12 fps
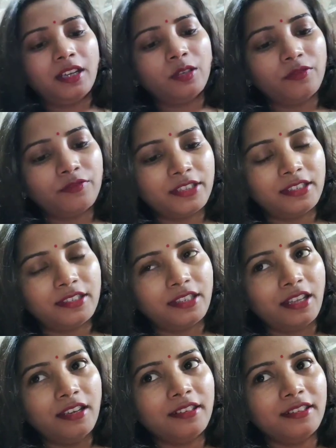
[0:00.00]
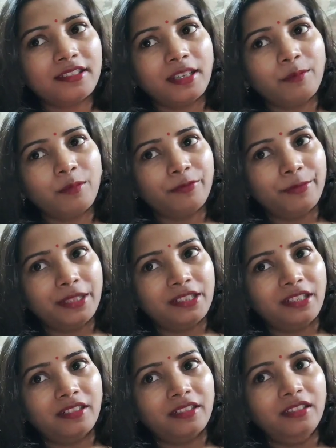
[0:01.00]
इट्स अ काइंड ऑफ सिल्क टाइप ऑफ
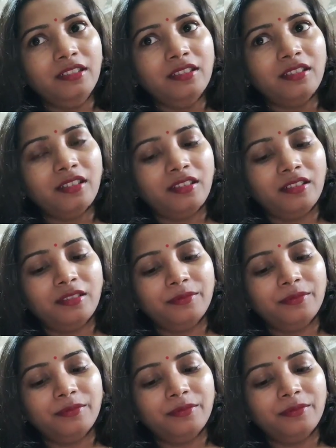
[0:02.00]
मटेरियल